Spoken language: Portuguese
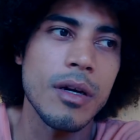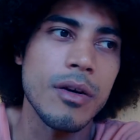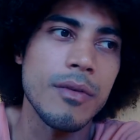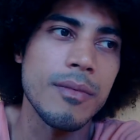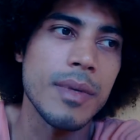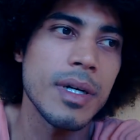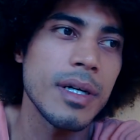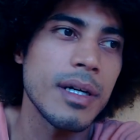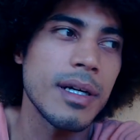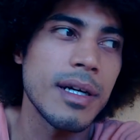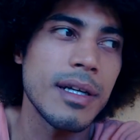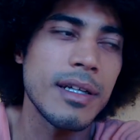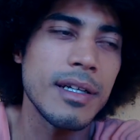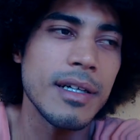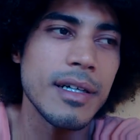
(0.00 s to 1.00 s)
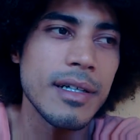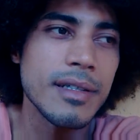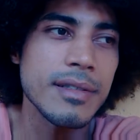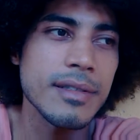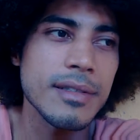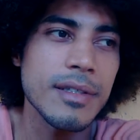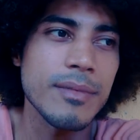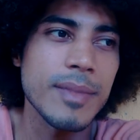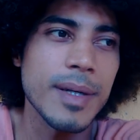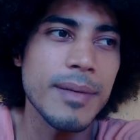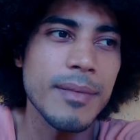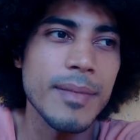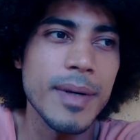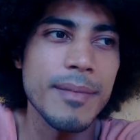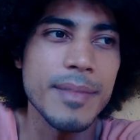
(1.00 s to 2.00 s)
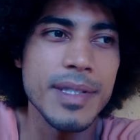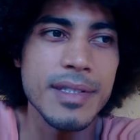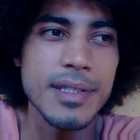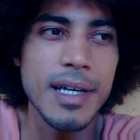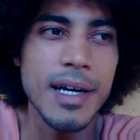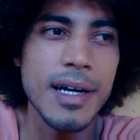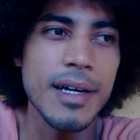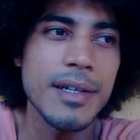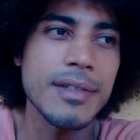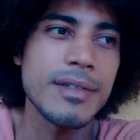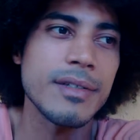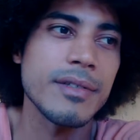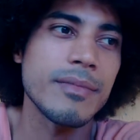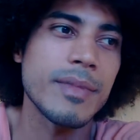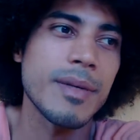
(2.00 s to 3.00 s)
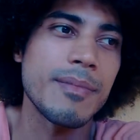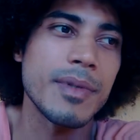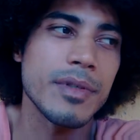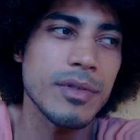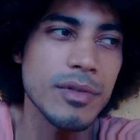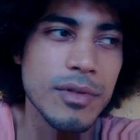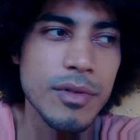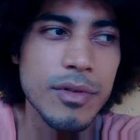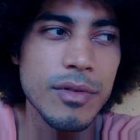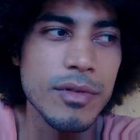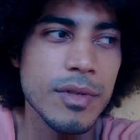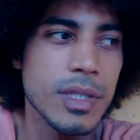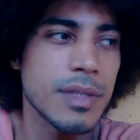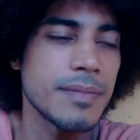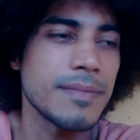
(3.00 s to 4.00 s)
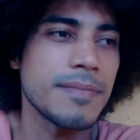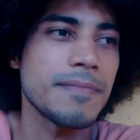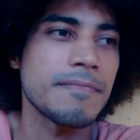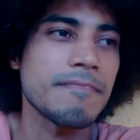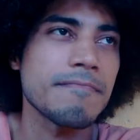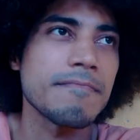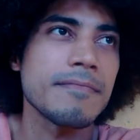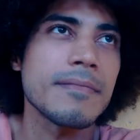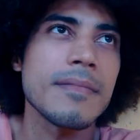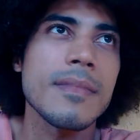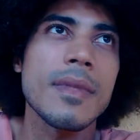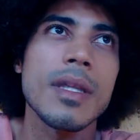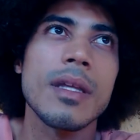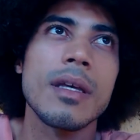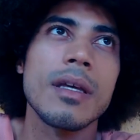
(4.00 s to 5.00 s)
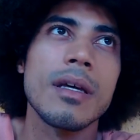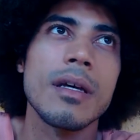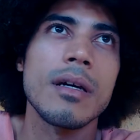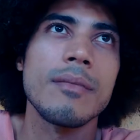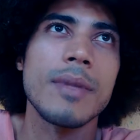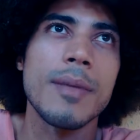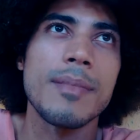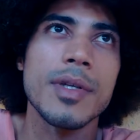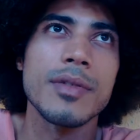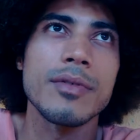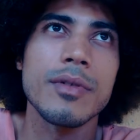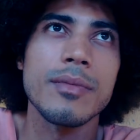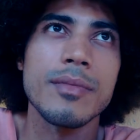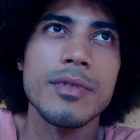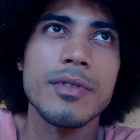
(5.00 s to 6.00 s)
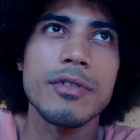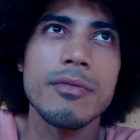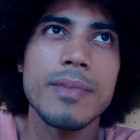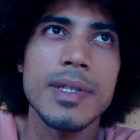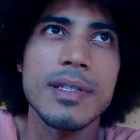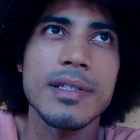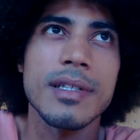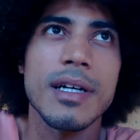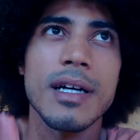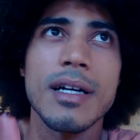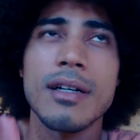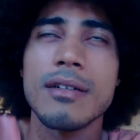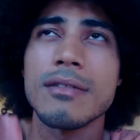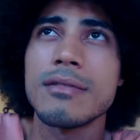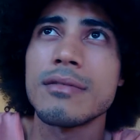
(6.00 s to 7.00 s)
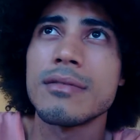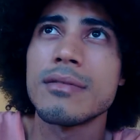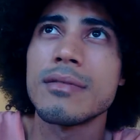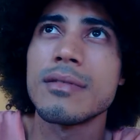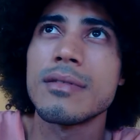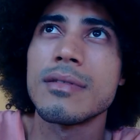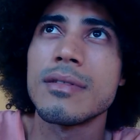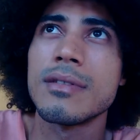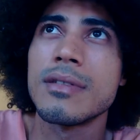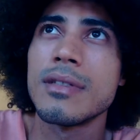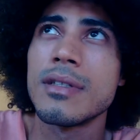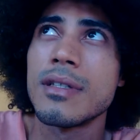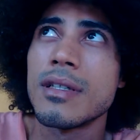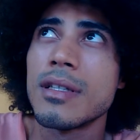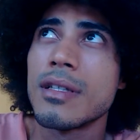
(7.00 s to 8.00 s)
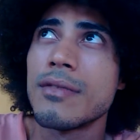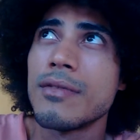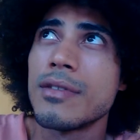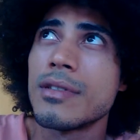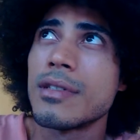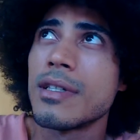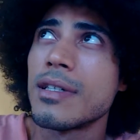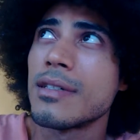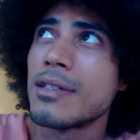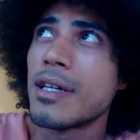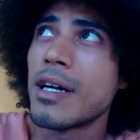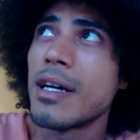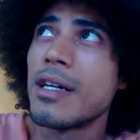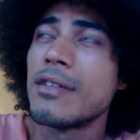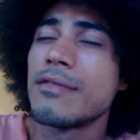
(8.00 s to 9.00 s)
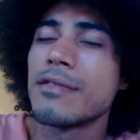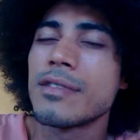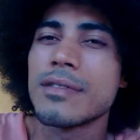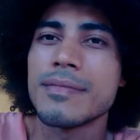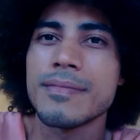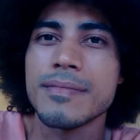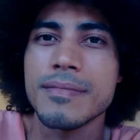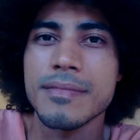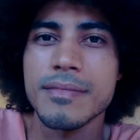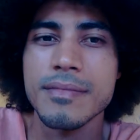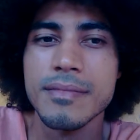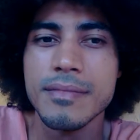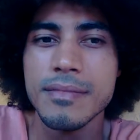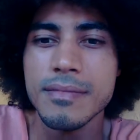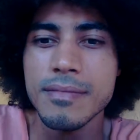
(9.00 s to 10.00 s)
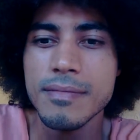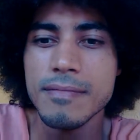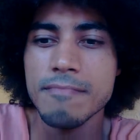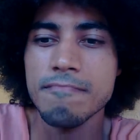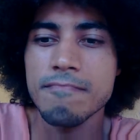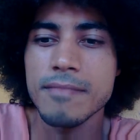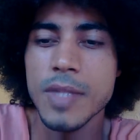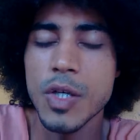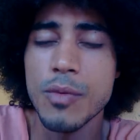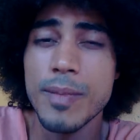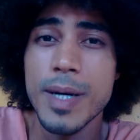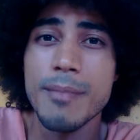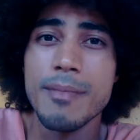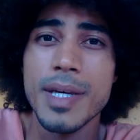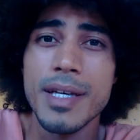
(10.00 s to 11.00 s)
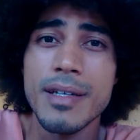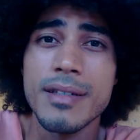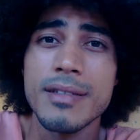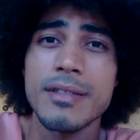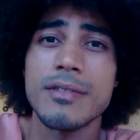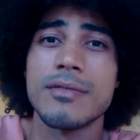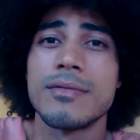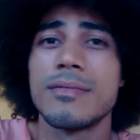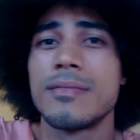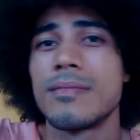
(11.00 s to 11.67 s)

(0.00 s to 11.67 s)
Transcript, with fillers: uma aliança, uma, uma amizade, uma pessoa, uma pessoa muito especial que você achava, uma bênção